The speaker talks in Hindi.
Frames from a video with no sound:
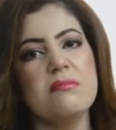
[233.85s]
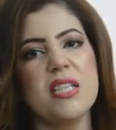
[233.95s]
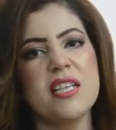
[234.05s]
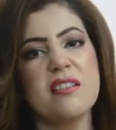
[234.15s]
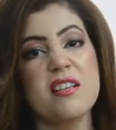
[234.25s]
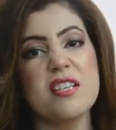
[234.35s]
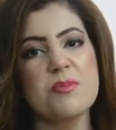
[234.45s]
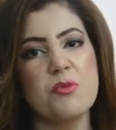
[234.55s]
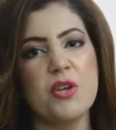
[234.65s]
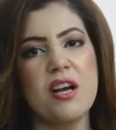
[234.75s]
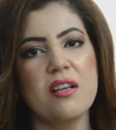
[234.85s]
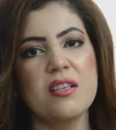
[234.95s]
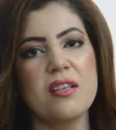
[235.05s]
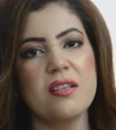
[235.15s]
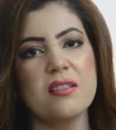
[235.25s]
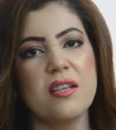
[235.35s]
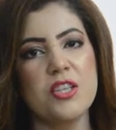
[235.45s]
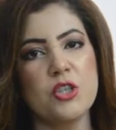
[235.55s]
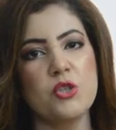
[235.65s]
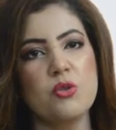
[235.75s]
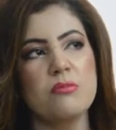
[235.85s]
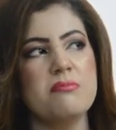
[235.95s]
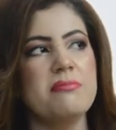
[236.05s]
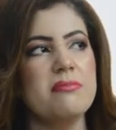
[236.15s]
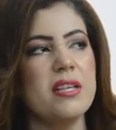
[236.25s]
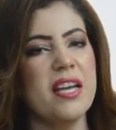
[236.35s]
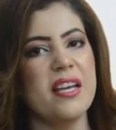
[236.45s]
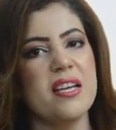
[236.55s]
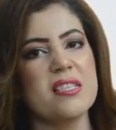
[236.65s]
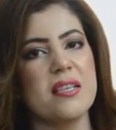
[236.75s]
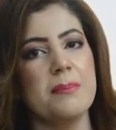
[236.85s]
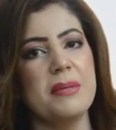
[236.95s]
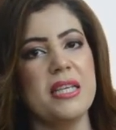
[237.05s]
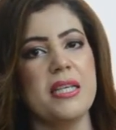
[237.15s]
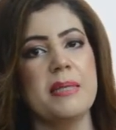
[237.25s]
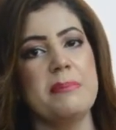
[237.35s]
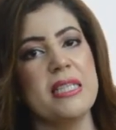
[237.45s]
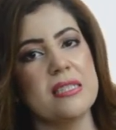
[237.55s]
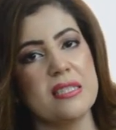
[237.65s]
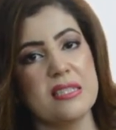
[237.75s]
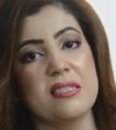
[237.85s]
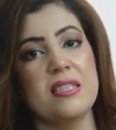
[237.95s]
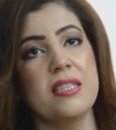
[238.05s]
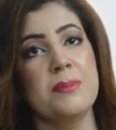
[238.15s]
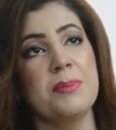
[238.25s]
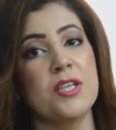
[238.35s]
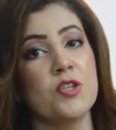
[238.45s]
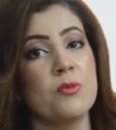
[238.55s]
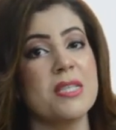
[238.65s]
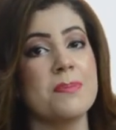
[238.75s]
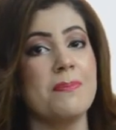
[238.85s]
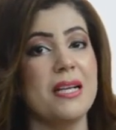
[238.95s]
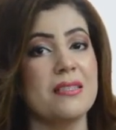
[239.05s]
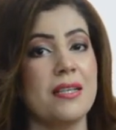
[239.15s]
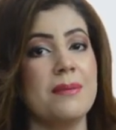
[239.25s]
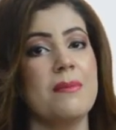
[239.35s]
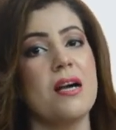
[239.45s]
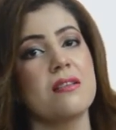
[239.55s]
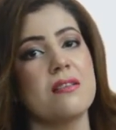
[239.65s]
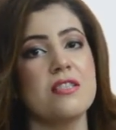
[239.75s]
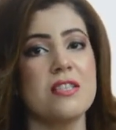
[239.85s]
मेरे ग्रेड्स बुरे आने लग गए यू नो ए से बी बी से सी फिर तो बस पासिंग मार्क्स ही